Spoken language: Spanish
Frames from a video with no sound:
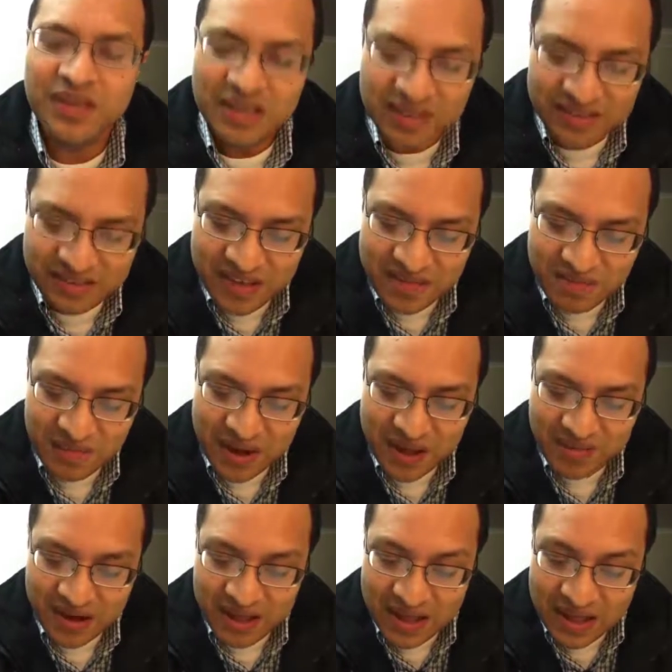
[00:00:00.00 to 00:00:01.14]
y siempre
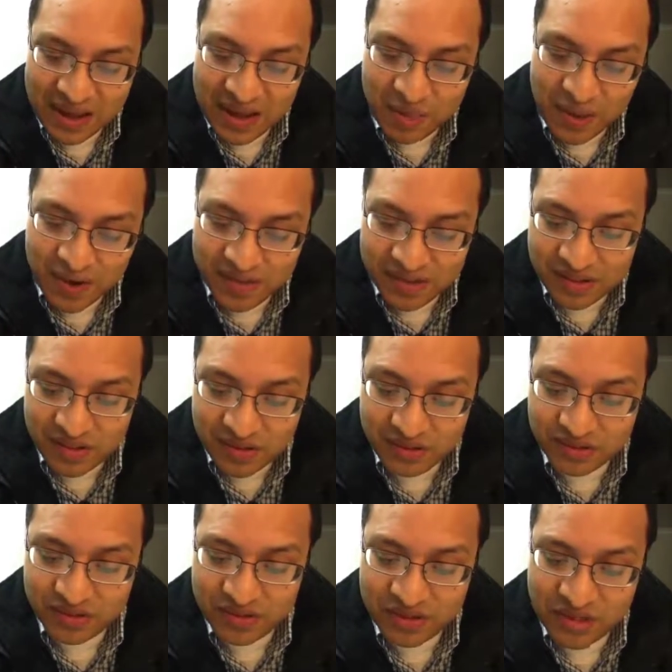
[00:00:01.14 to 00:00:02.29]
habla las palabras de
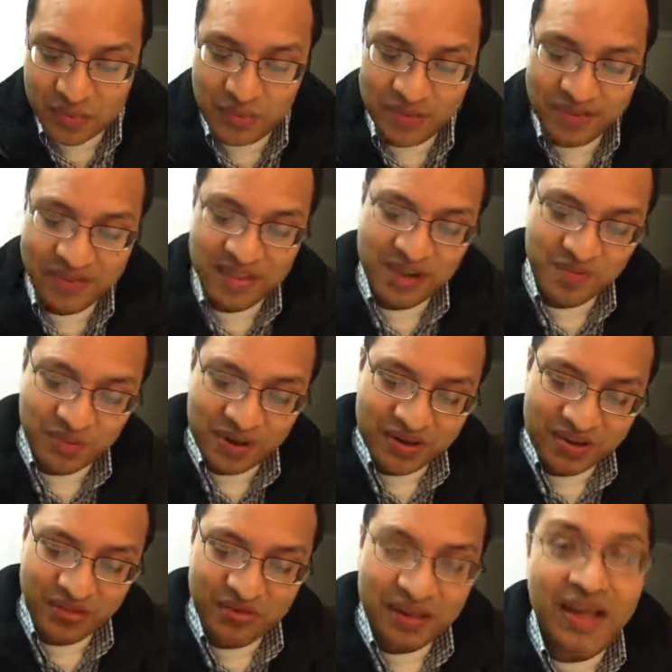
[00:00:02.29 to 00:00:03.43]
Dios y después dice el poder de Dios.